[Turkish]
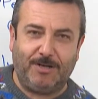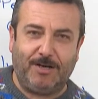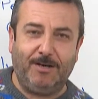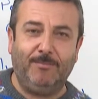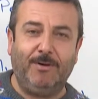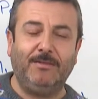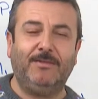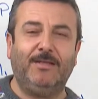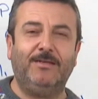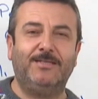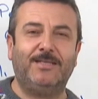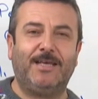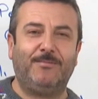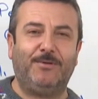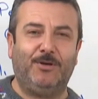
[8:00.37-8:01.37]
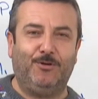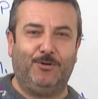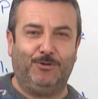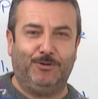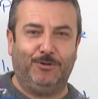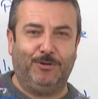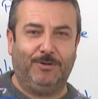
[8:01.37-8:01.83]
harmandalı zeybeyi
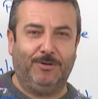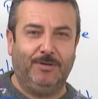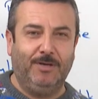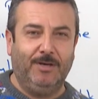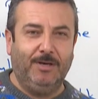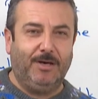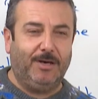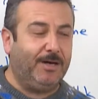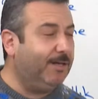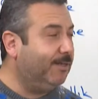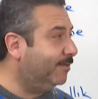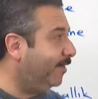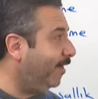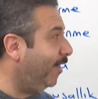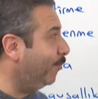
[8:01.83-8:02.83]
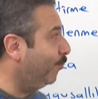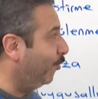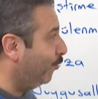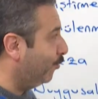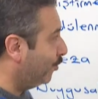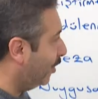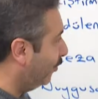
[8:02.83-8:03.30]
oynuyor. 6 ay
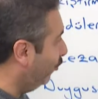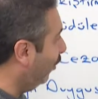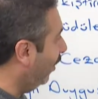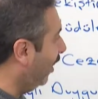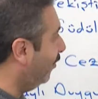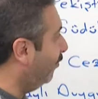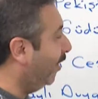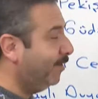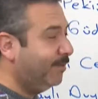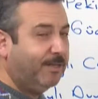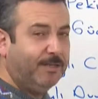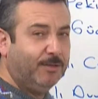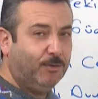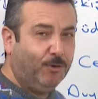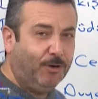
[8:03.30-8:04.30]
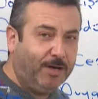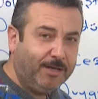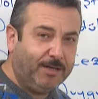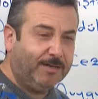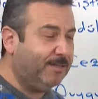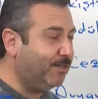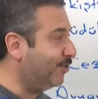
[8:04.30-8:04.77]
boyunca bu harmandalı o
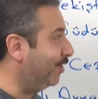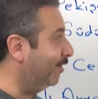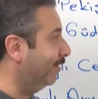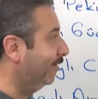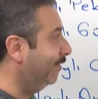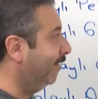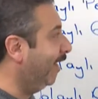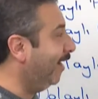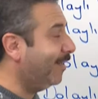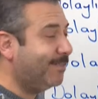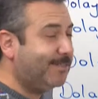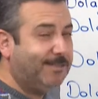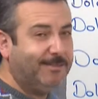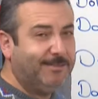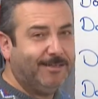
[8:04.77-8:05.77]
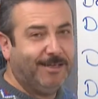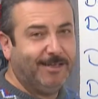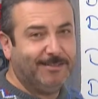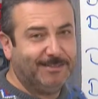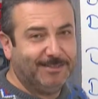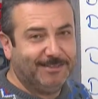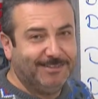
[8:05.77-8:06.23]
arkadaşın
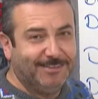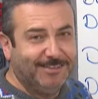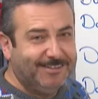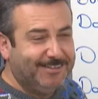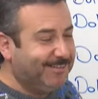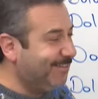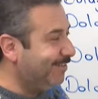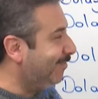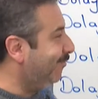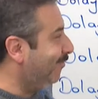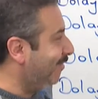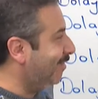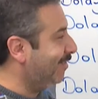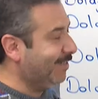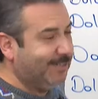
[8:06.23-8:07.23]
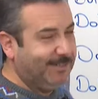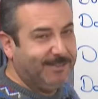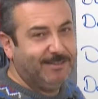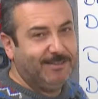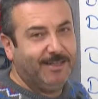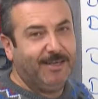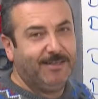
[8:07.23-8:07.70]
neresindeydi?
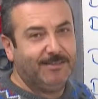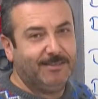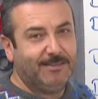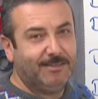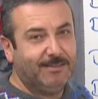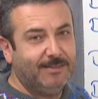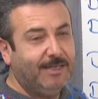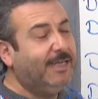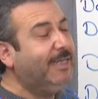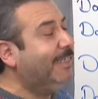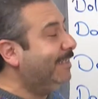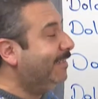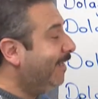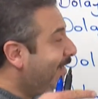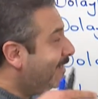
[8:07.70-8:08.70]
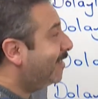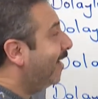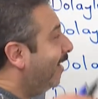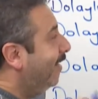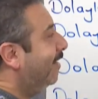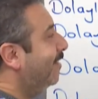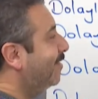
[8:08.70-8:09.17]
Zihnindeydi. Ne
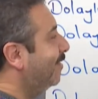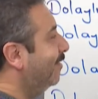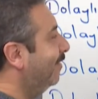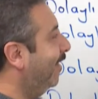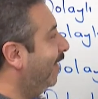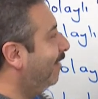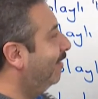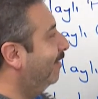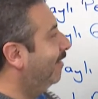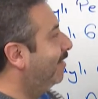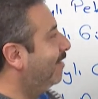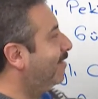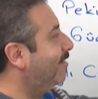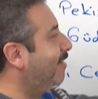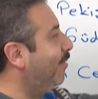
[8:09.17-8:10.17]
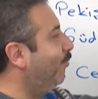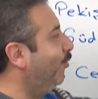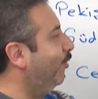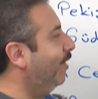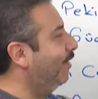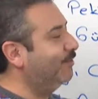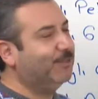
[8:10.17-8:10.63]
sayesinde?
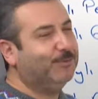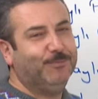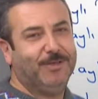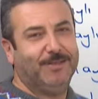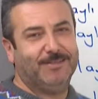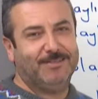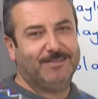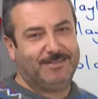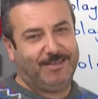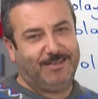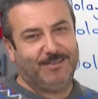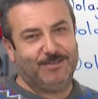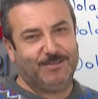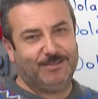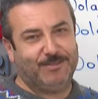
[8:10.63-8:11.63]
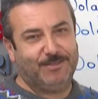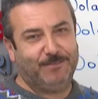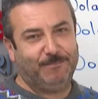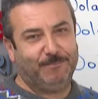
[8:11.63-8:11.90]
Sembolleştirme sayesinde.